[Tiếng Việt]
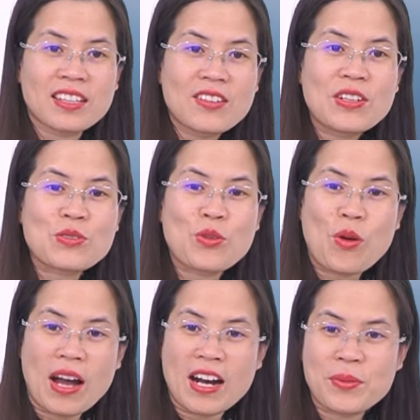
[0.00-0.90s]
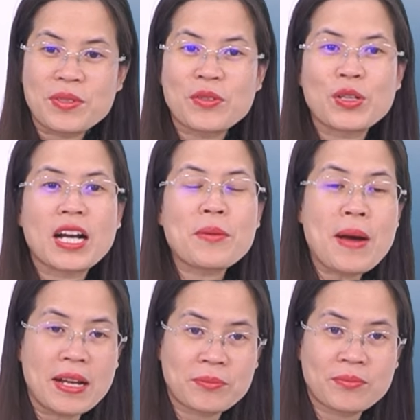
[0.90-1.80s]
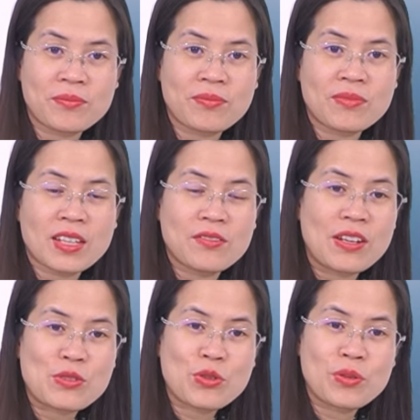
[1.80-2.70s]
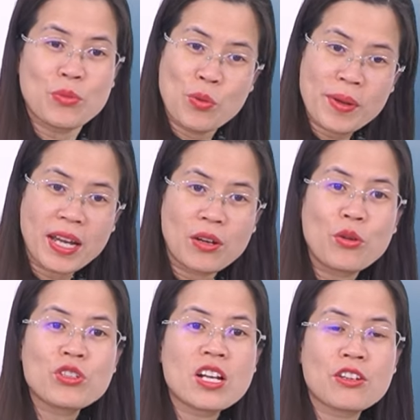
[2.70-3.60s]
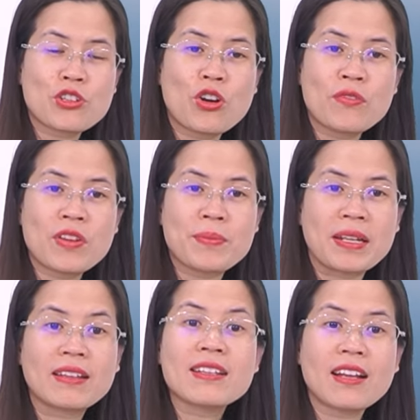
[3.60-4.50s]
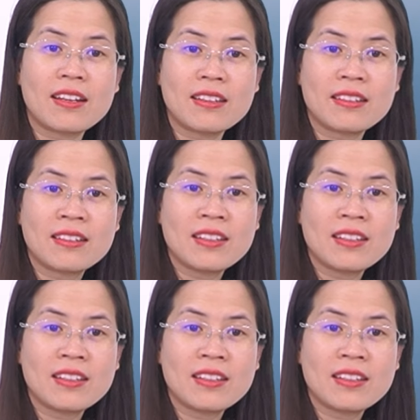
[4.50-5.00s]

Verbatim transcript: thế và rồi hòa hợp được với các bạn và rồi bố mẹ hỗ trợ cho con về mặt tinh thần